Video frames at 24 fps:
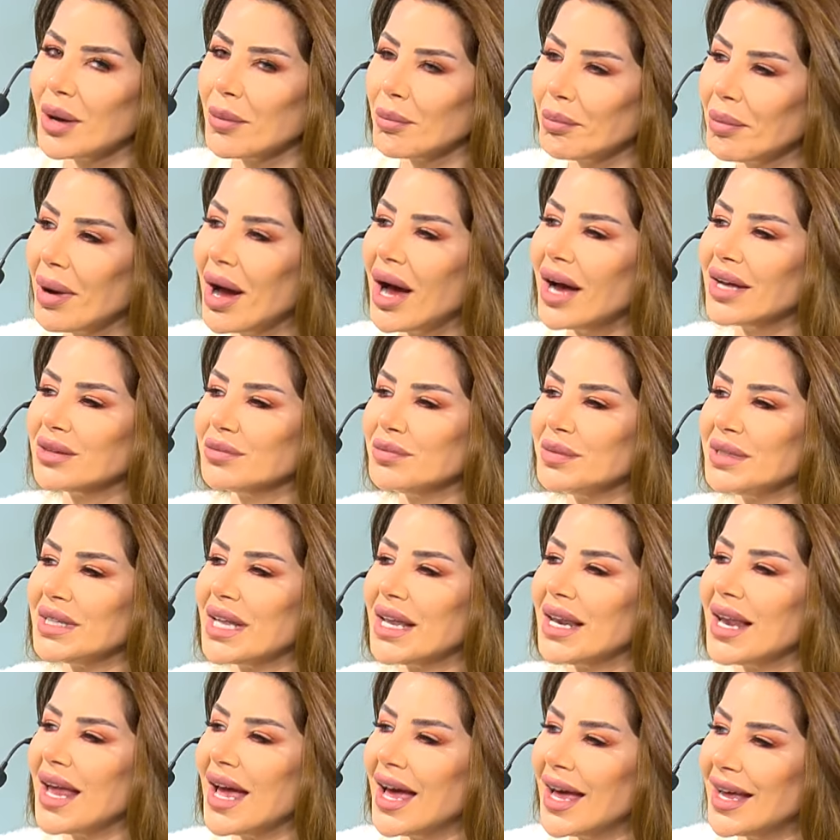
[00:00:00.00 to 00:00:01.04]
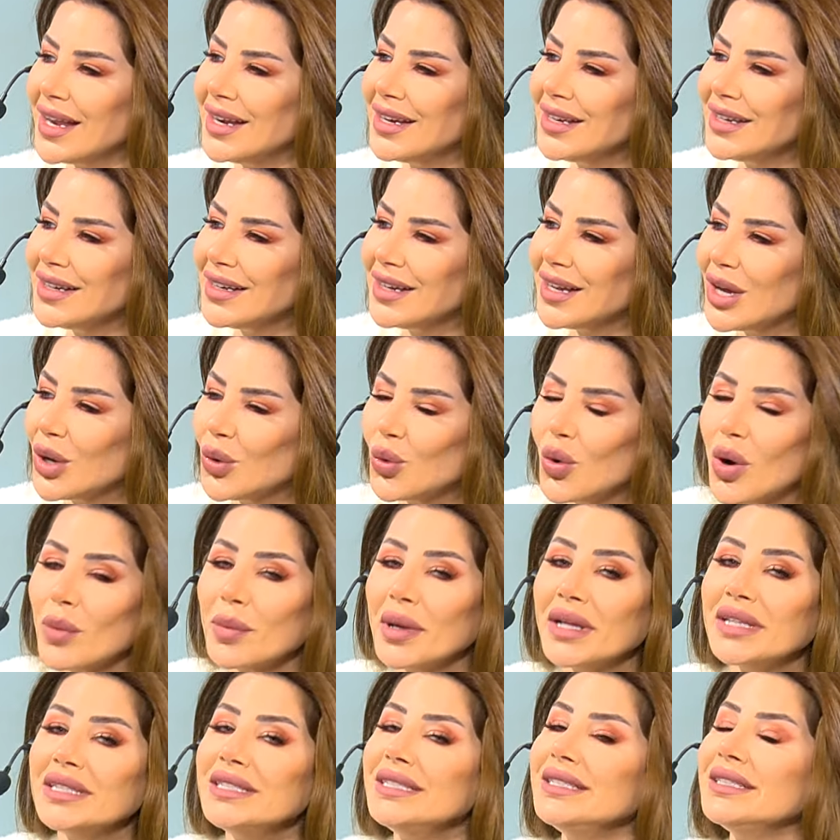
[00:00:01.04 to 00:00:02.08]
بعض من الأهل
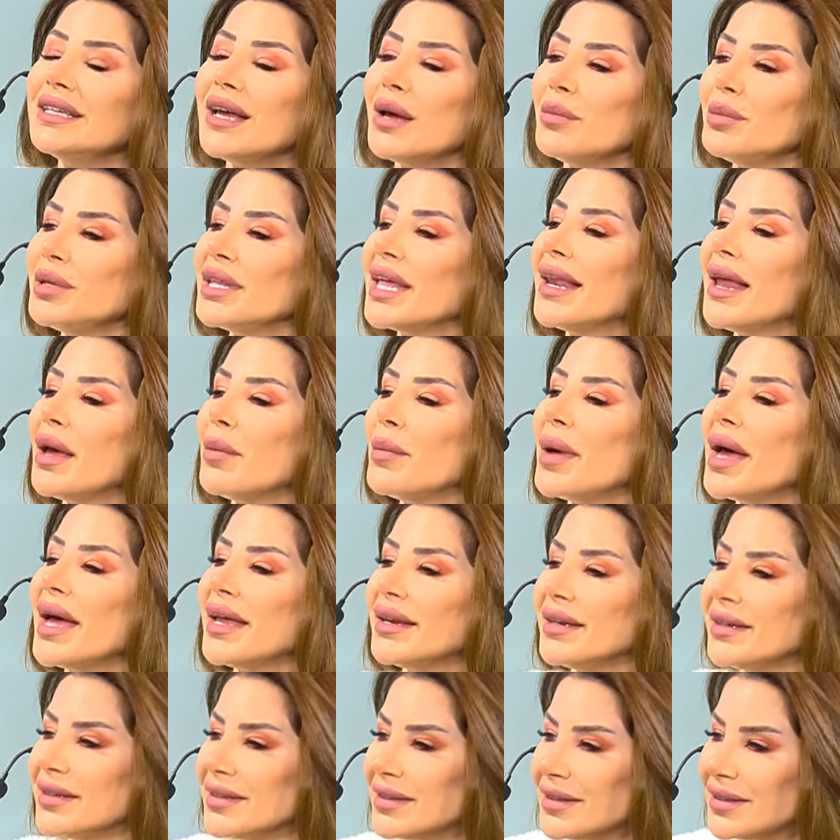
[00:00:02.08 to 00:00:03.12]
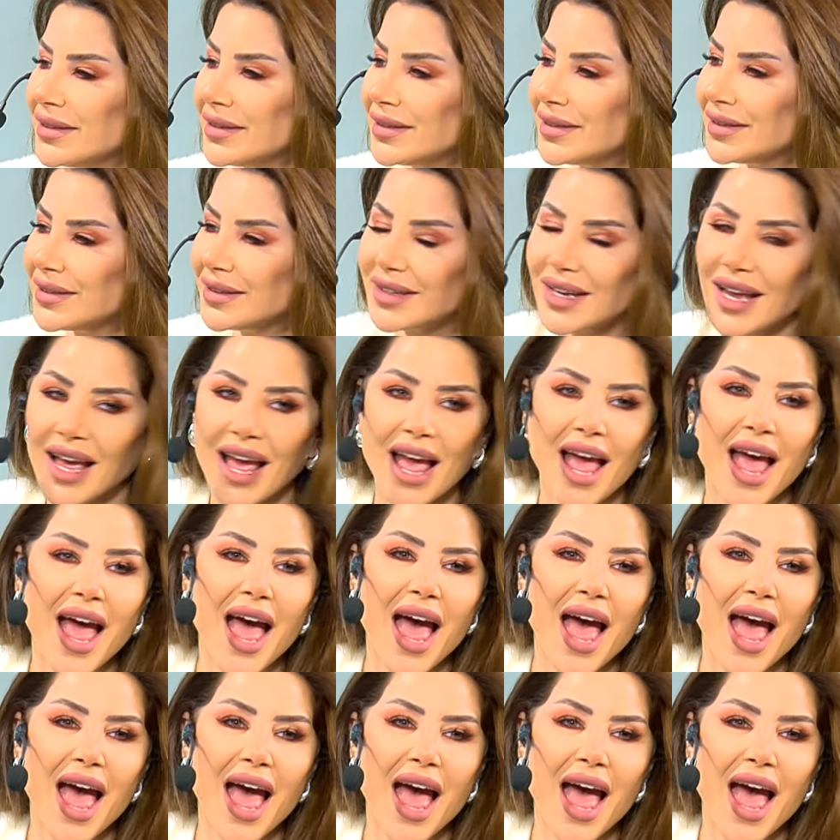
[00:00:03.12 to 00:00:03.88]
ومدينة من الأمان آه.